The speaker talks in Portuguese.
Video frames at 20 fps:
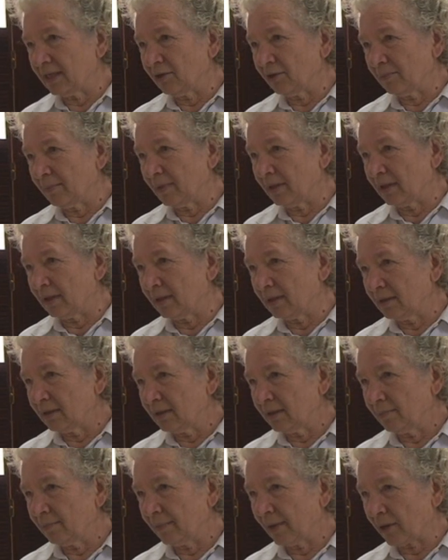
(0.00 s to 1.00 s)
é uma
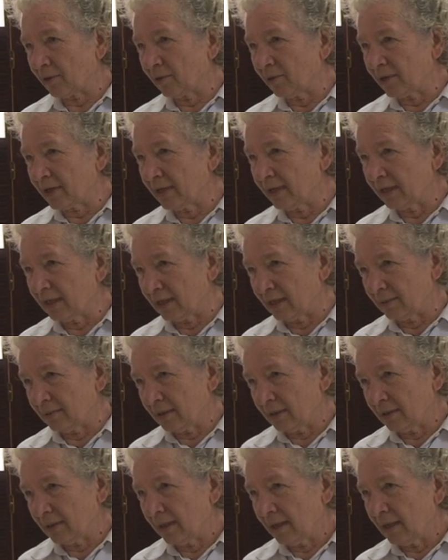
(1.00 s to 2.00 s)
paróquia